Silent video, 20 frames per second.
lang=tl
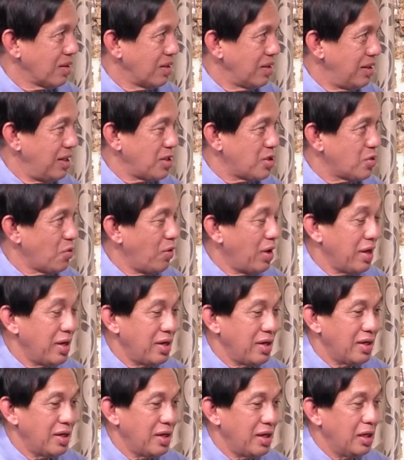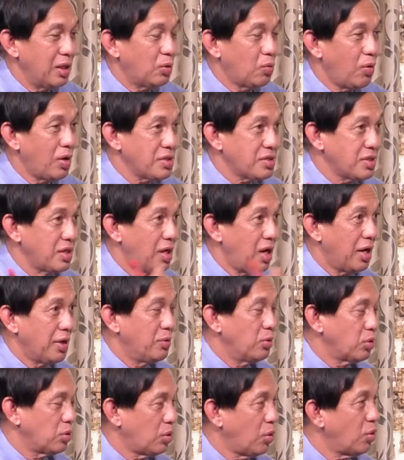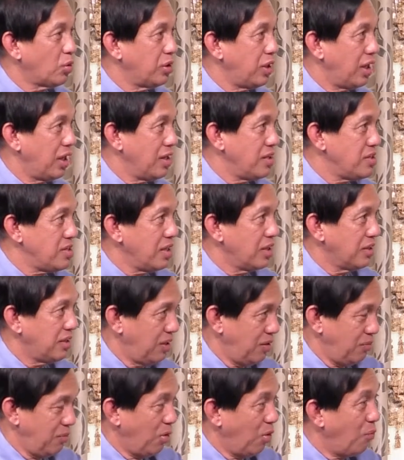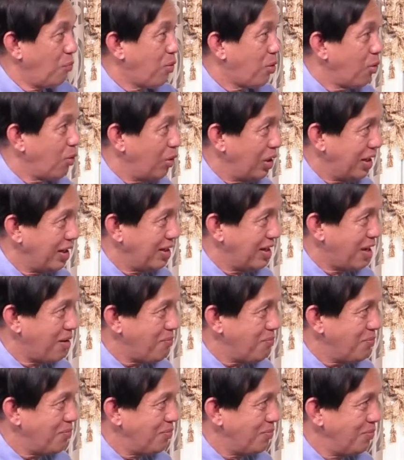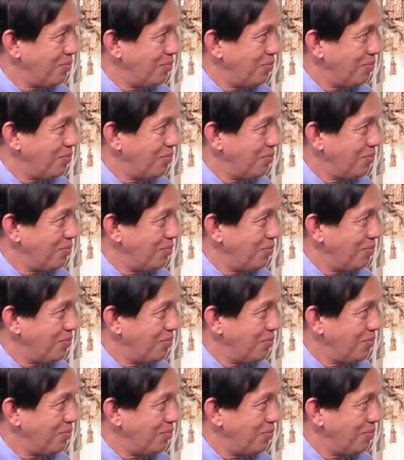That's why it was God who took the initiative of calling them.